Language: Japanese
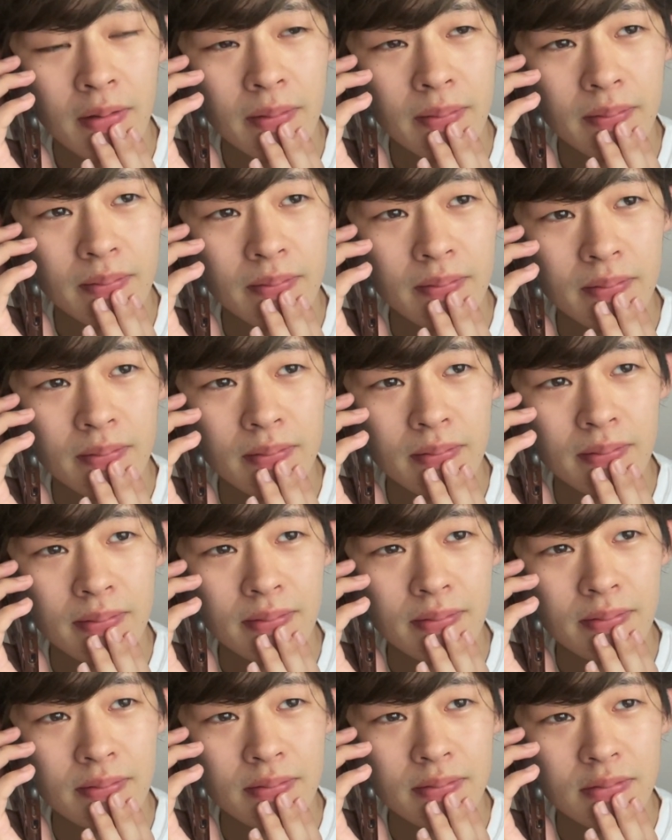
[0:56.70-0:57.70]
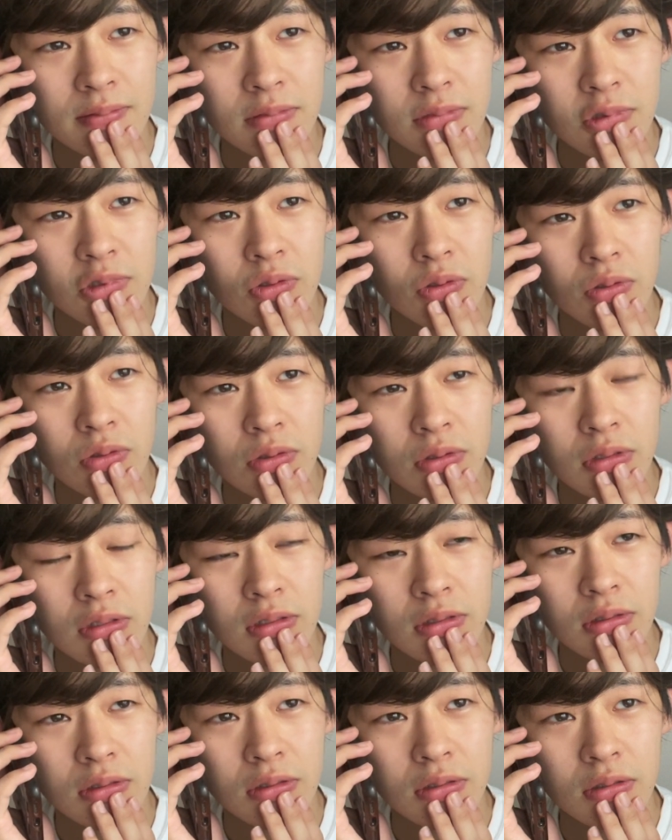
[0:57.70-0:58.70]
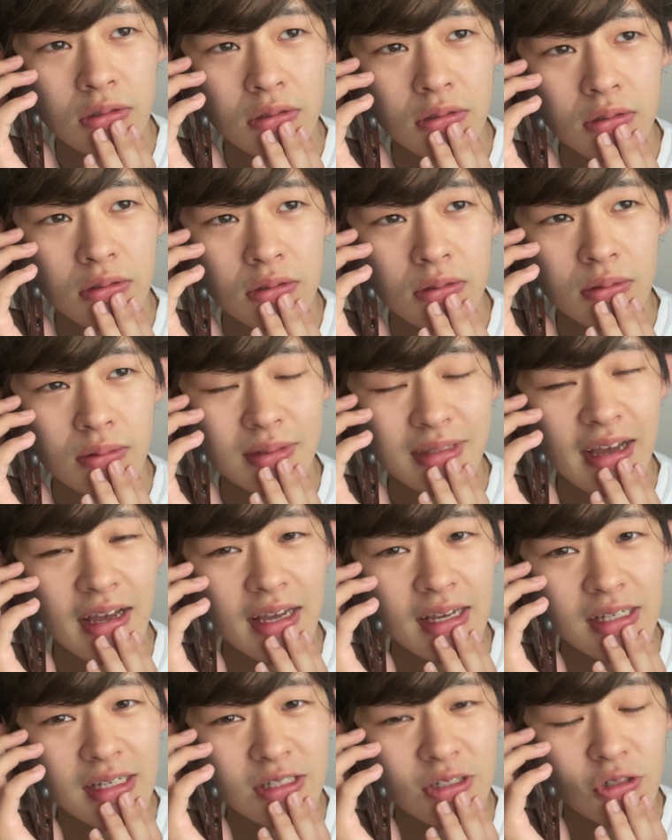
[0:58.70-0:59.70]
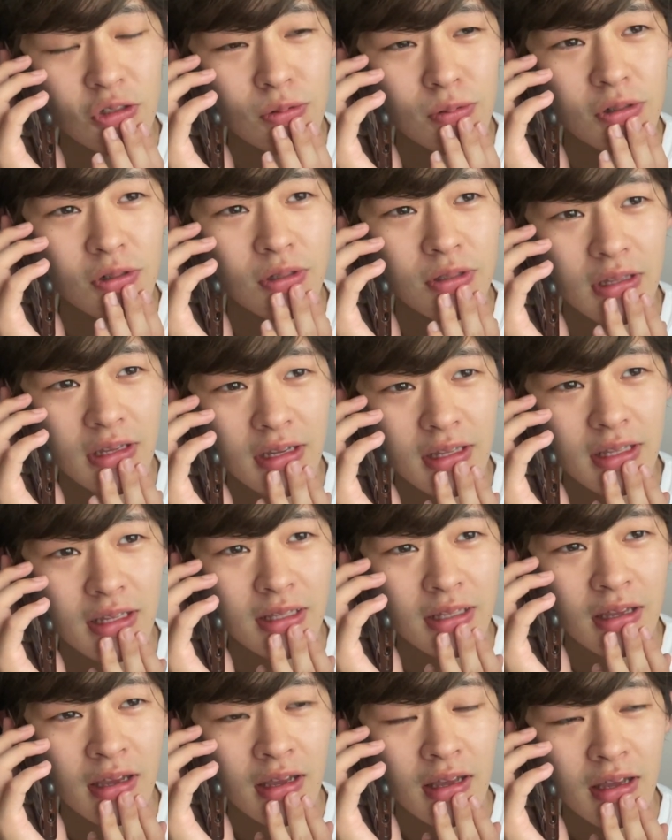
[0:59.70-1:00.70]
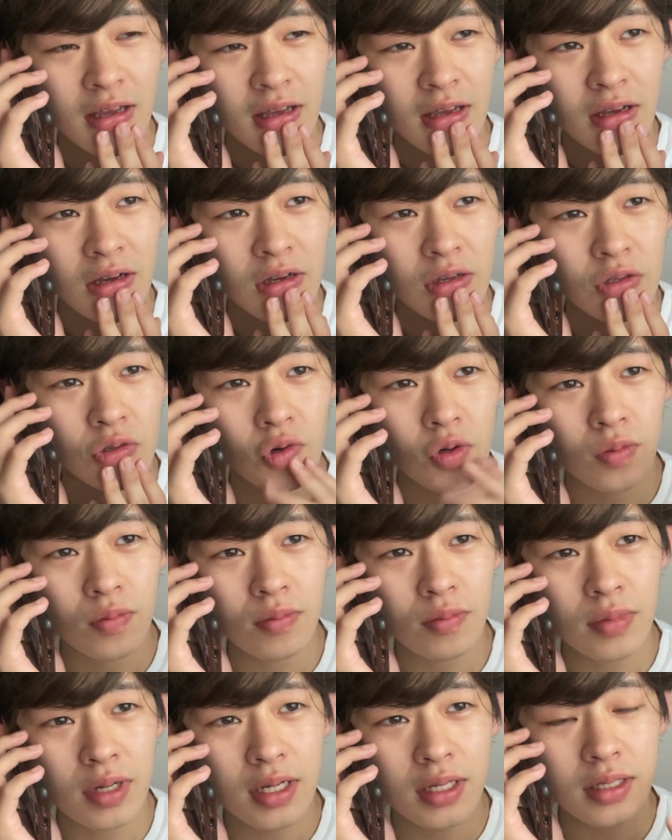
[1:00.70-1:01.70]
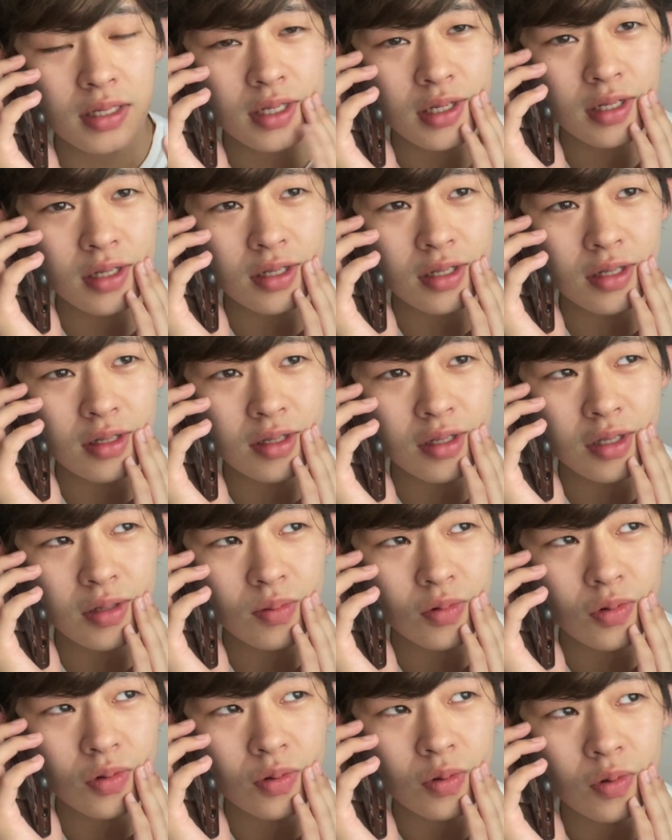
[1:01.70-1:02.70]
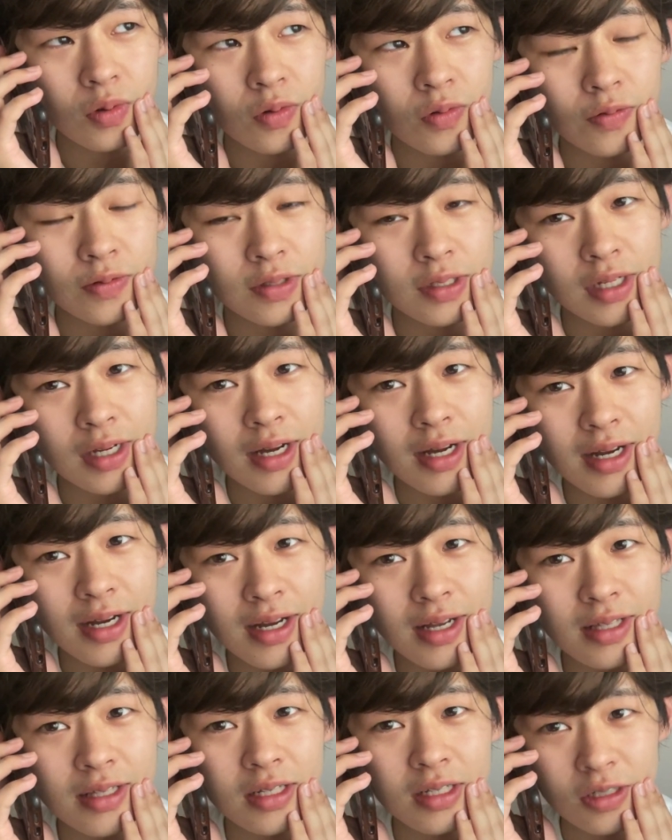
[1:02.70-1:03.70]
うん、そうなのよ。大丈夫よね。だって、4万人規模を2日間で